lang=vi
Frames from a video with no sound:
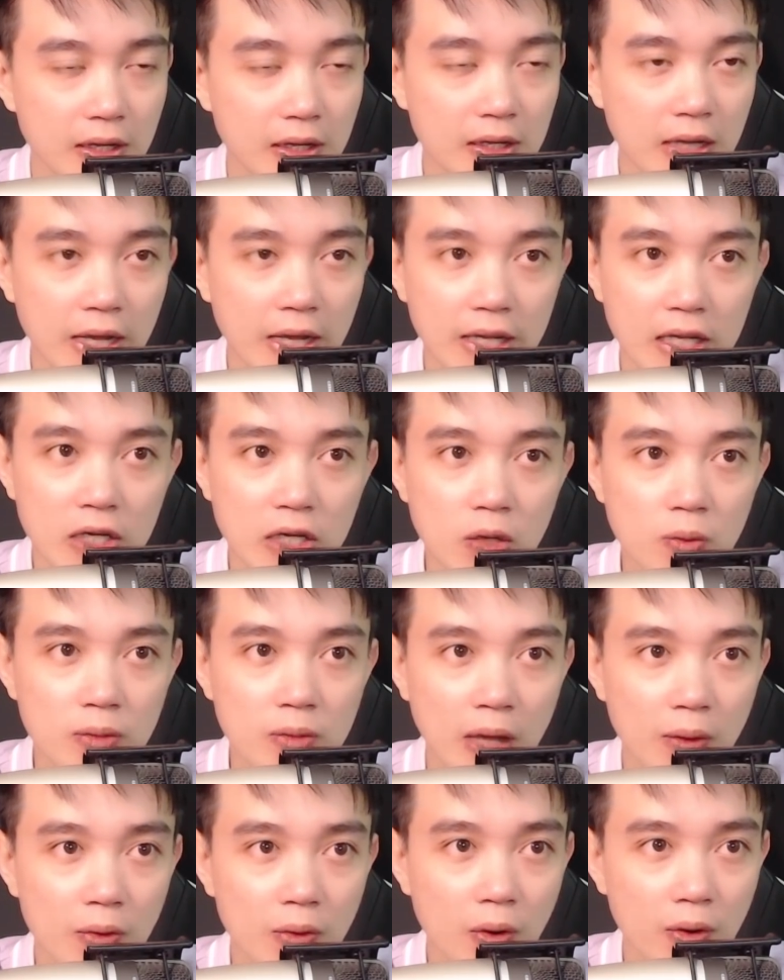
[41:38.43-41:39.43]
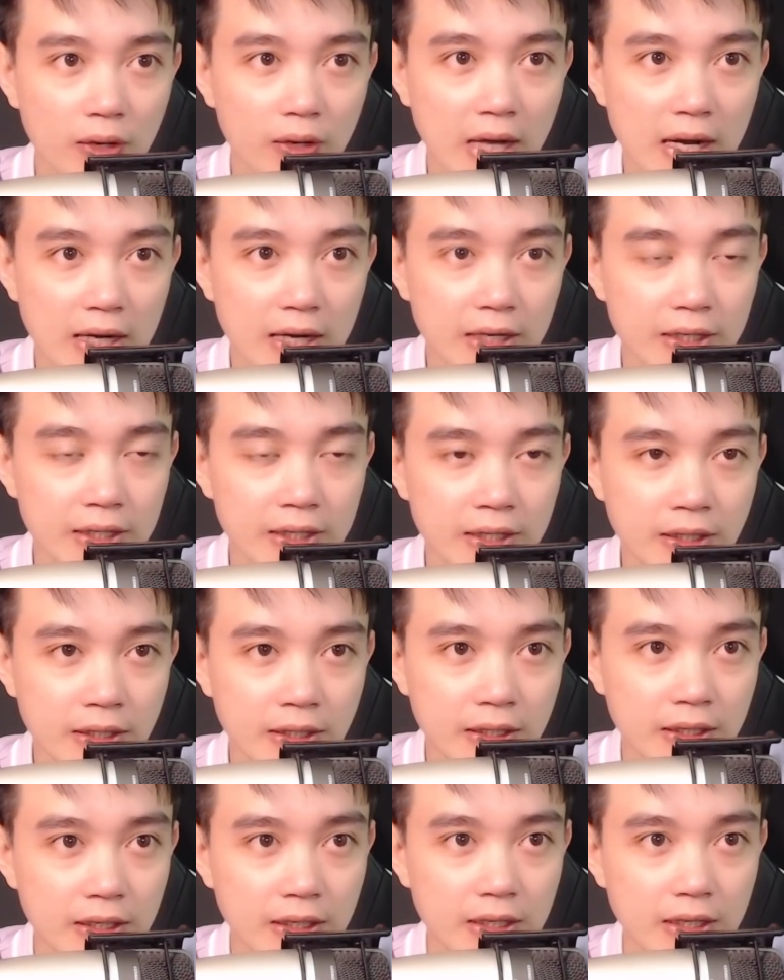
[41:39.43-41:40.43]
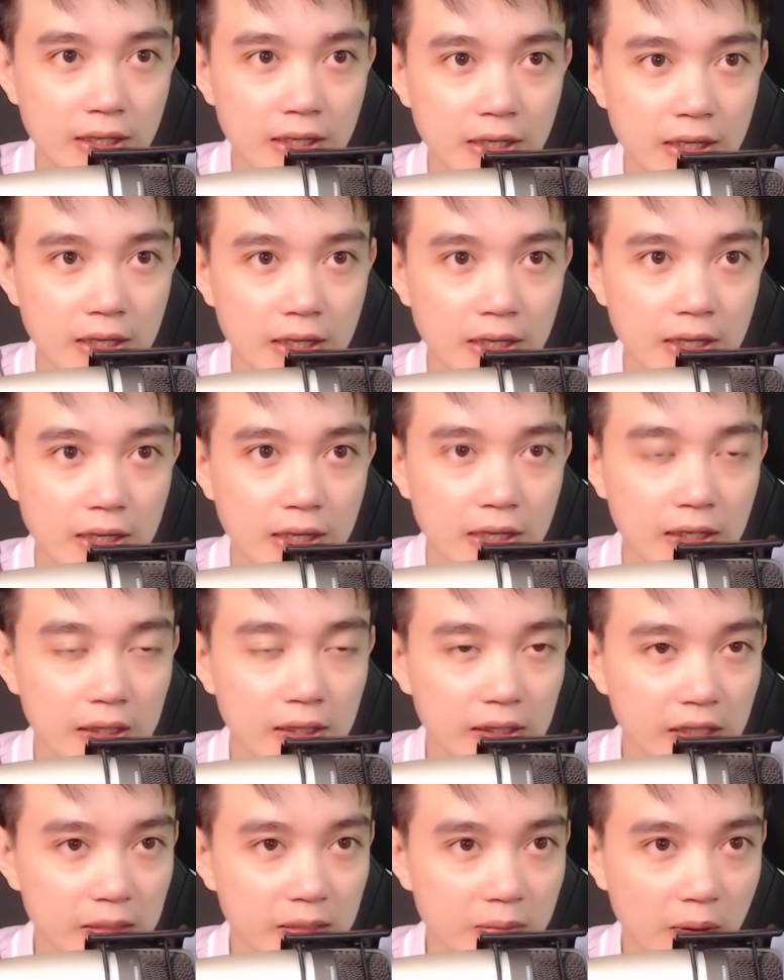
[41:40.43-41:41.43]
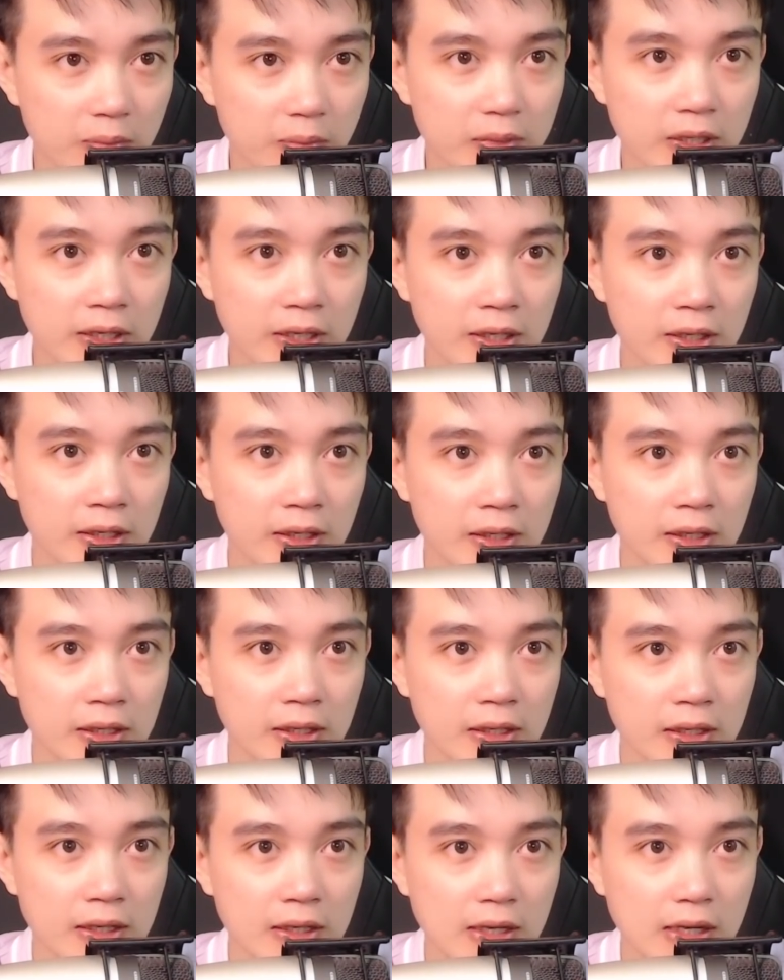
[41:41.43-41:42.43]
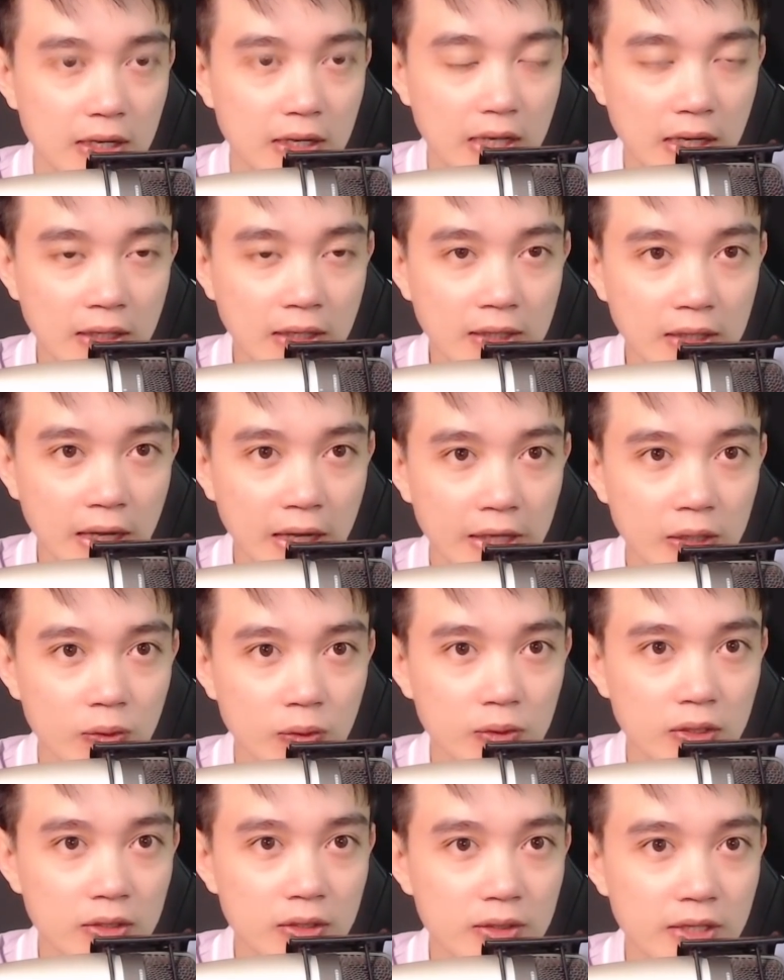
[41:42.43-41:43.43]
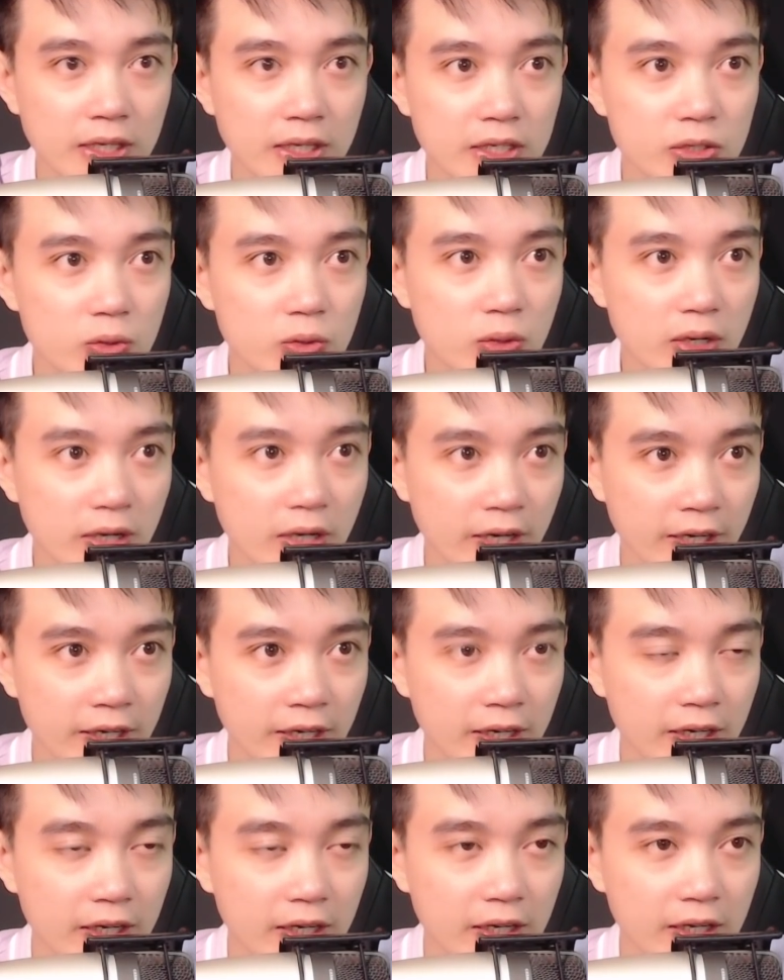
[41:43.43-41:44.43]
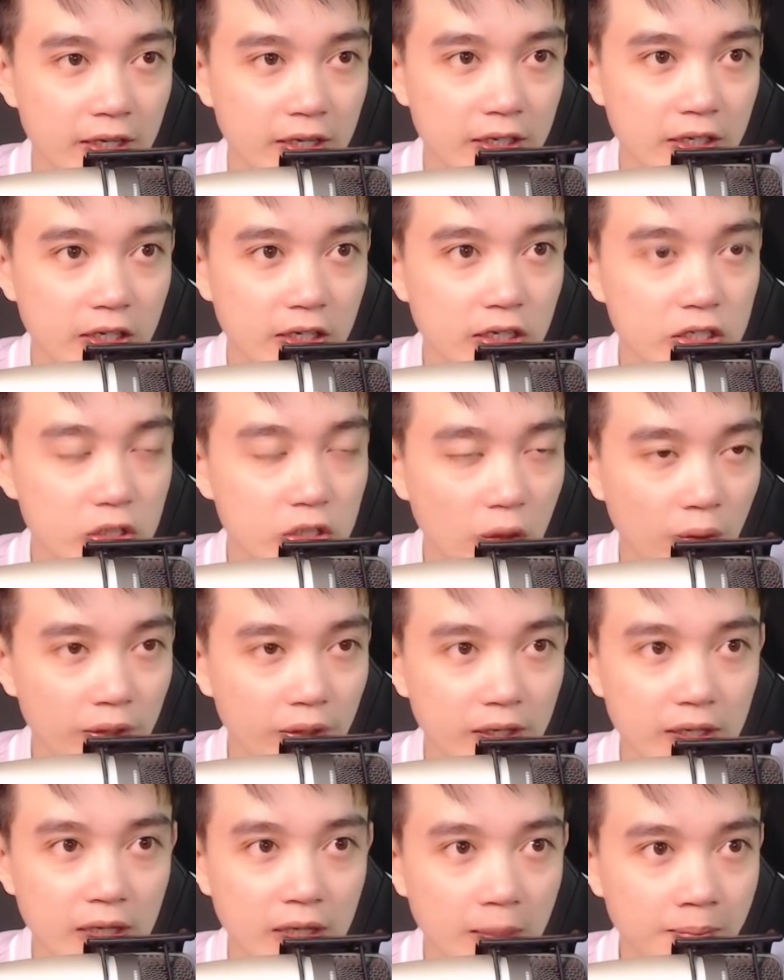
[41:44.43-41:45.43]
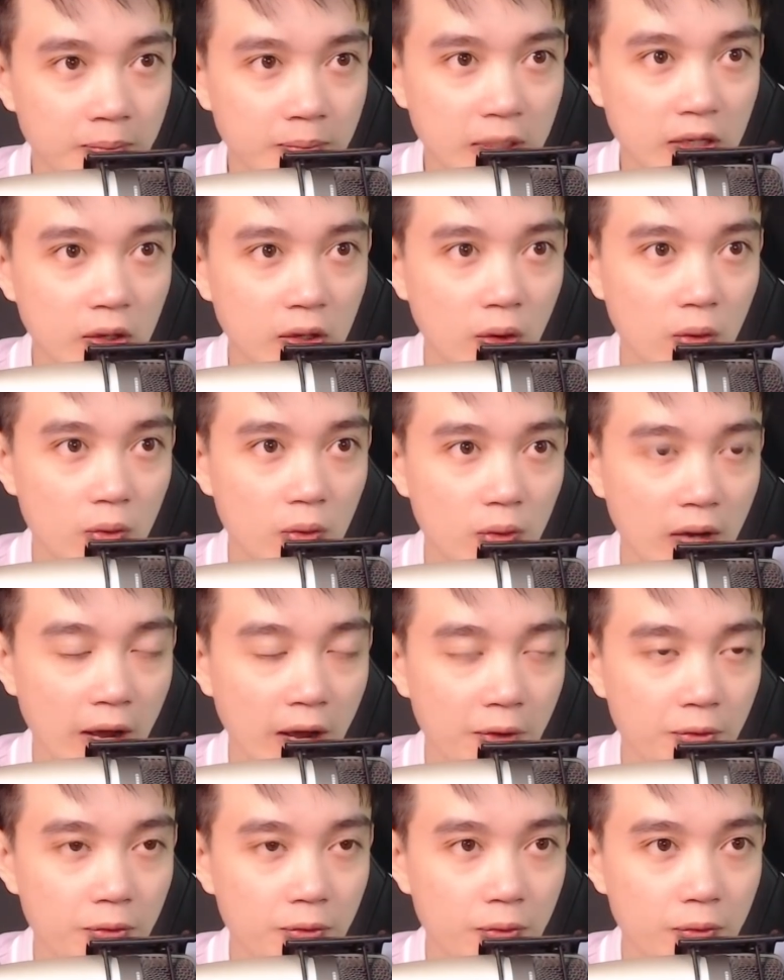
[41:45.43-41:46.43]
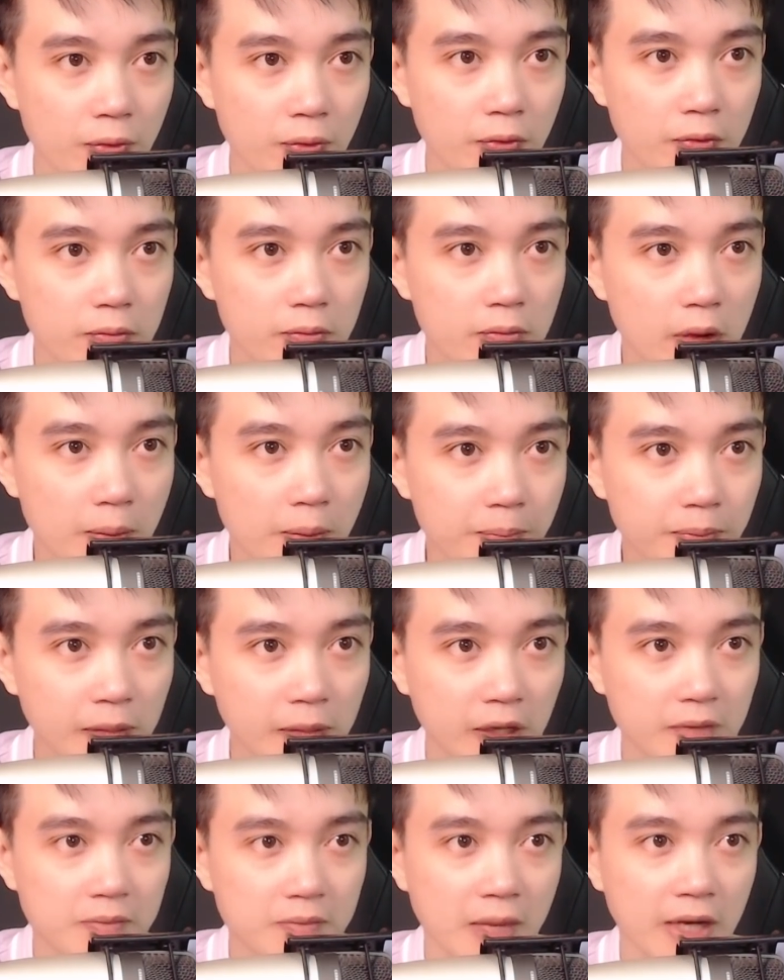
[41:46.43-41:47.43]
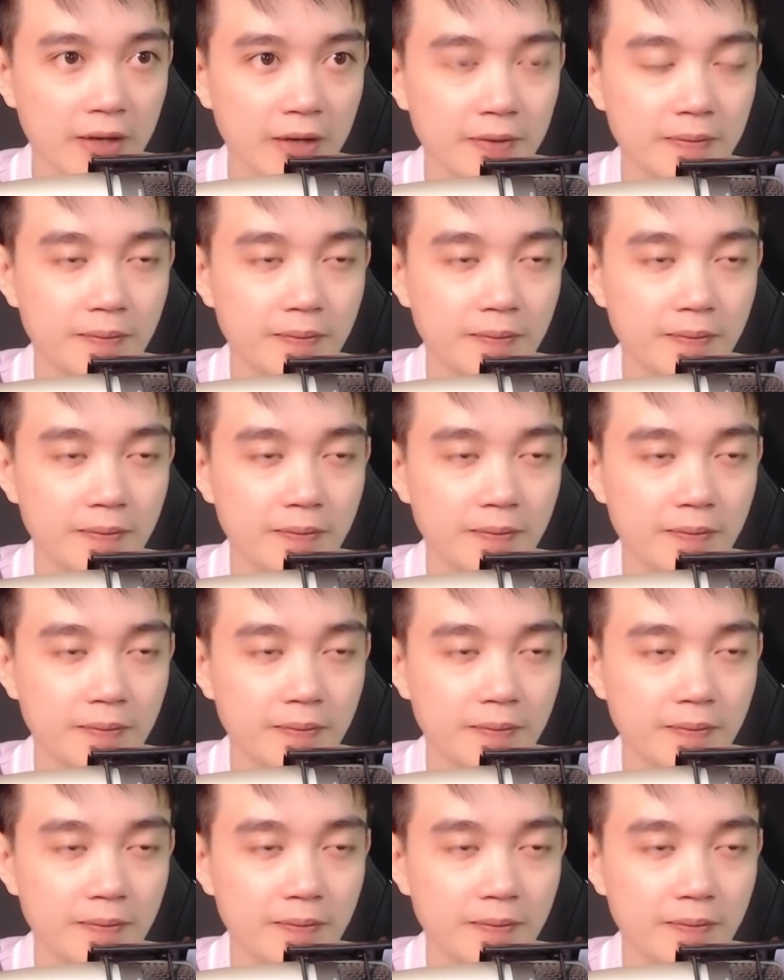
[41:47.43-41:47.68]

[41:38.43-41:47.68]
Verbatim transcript: Ngay cái lúc lão còn đắc ý thì bỗng nhiên cánh tay của thứ kia xuất hiện, rồi nắm lấy cổ của lão, bóp thật mạnh.